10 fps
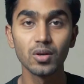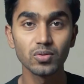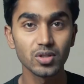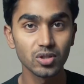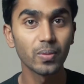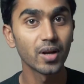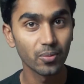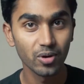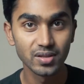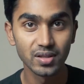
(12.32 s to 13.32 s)
কি অবস্থা সবার
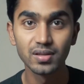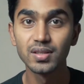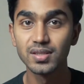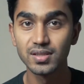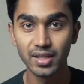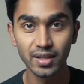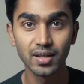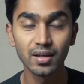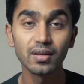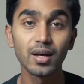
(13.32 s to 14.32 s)
কেমন আছেন দিস ইজ জাহিদ
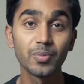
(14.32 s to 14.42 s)
খান